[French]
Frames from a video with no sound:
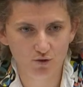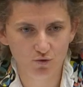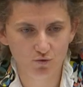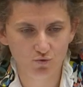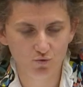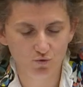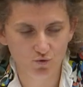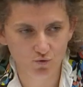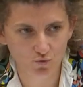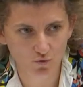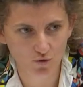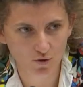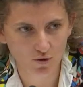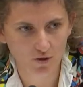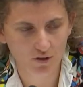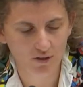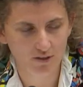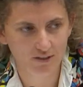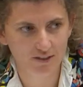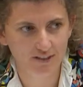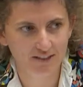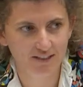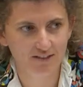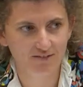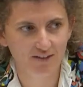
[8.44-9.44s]
euh, toujours.
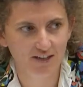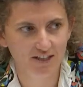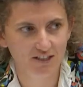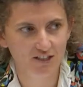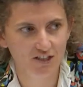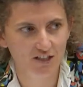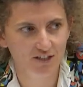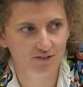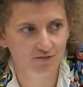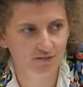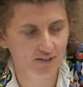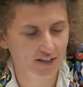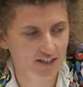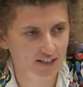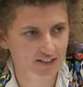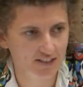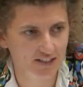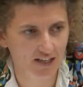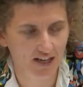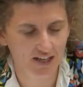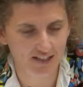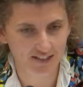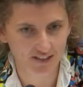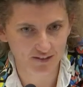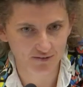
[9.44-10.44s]
C'est vrai que je l'ai fait
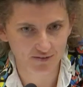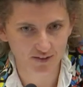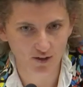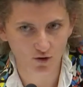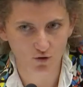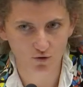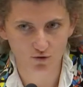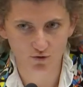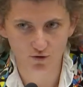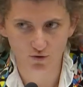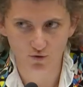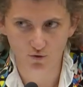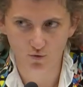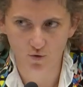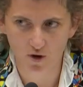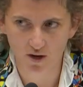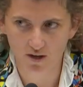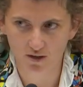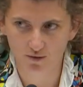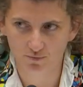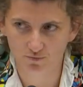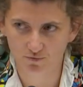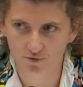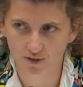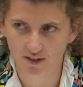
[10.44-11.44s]
à, différents endroits,
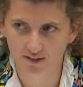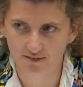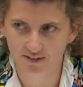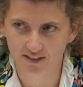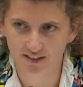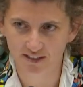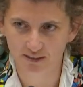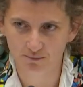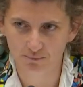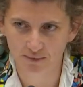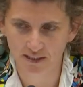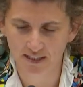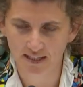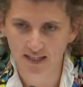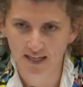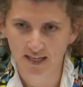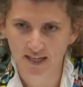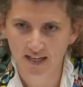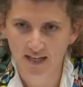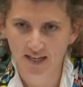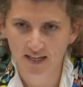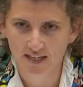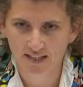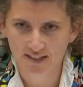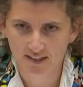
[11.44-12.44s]
comme vous l'avez dit, mais
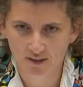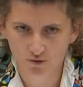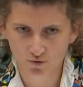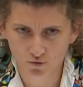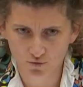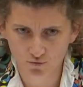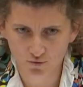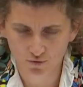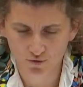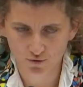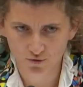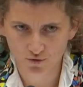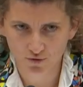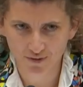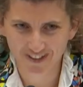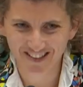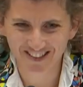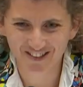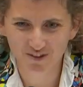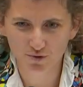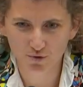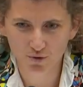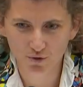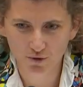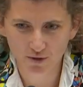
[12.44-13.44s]
c'est surtout en tant
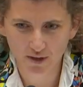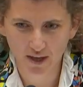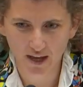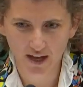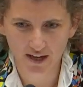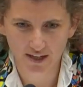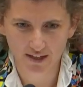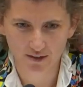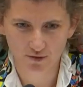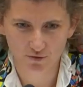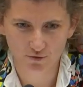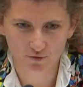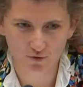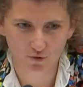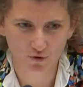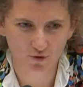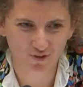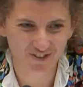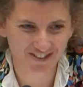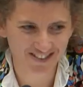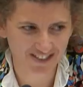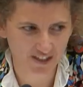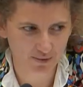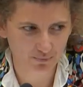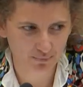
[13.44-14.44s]
qu'élue locale et en tant
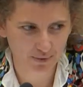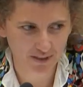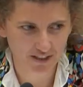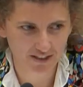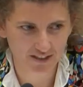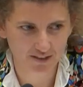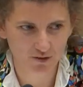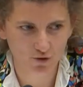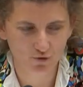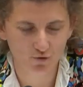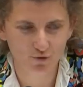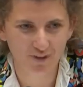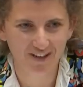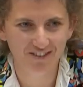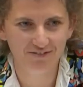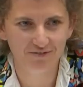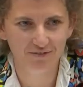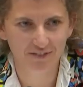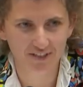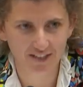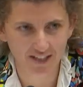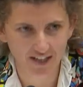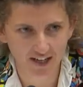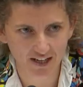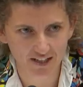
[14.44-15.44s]
qu'ancienne présidente de la
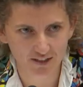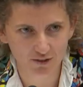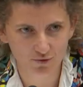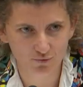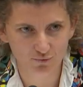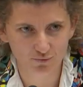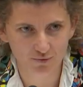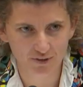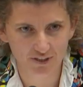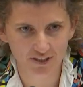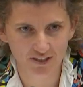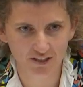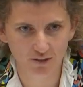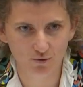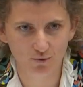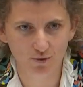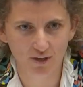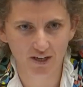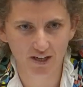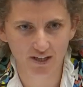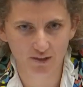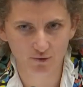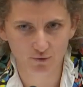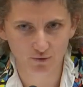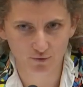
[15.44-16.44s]
Fédération des élus
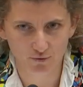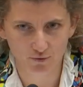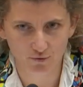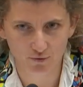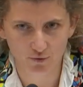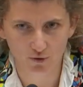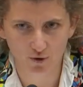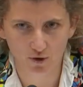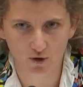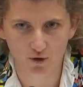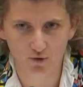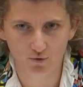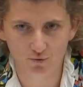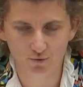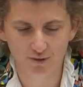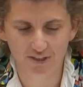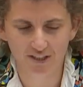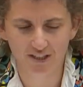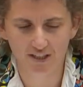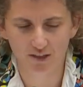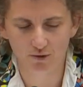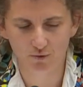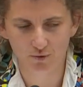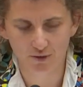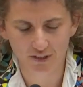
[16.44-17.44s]
à la culture, donc
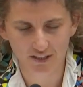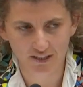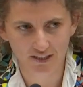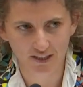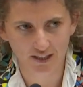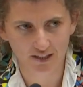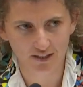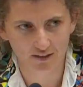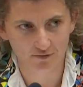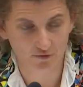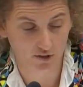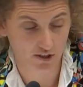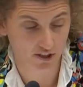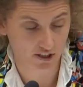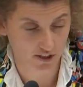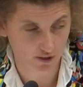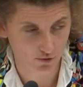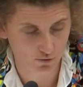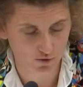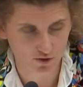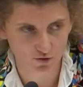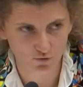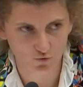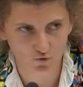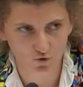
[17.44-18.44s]
qui réunissait, enfin qui
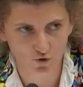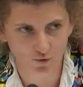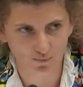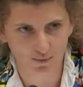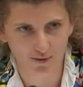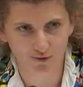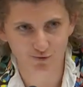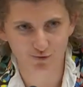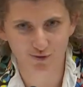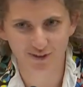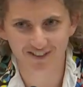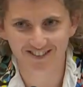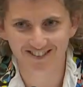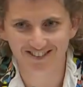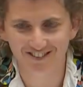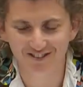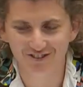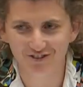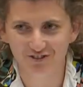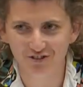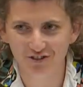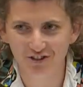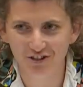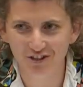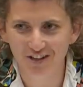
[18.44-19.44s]
réunit toujours, pardon, qui
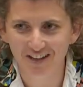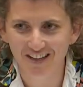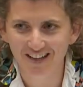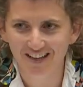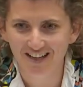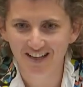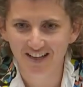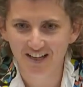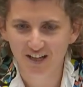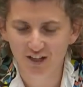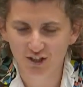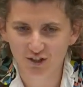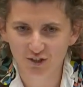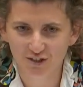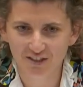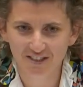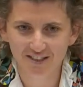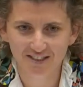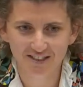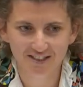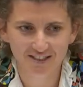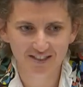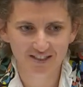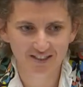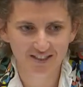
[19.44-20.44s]
existe encore,
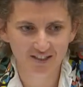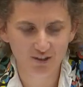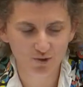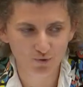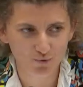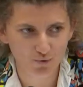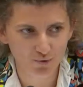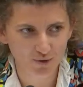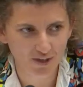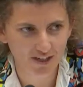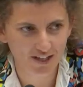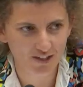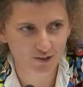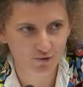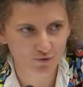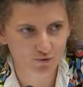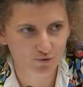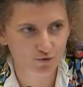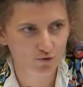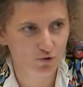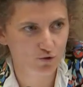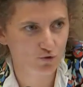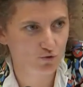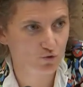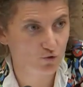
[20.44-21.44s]
des élus à la
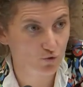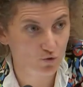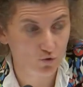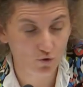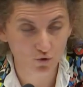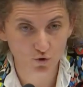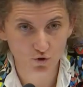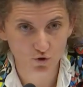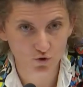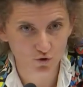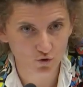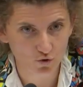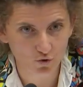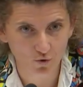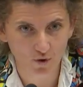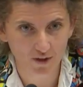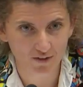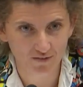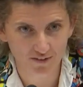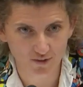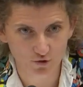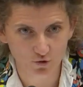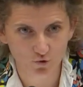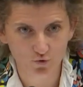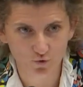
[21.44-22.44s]
culture de gauche, de
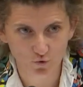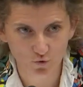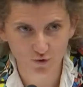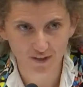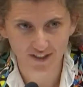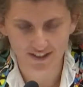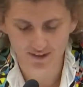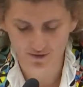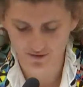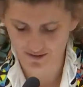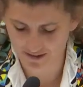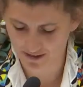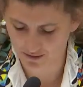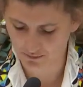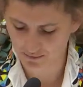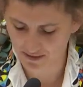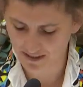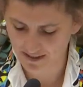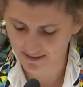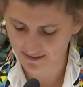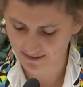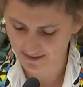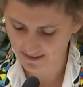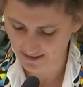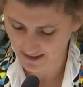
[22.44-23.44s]
droite, enfin de toutes les
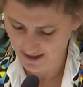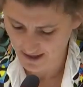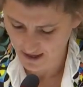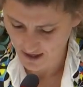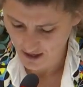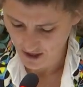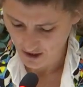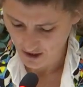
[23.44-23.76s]
sensibilités,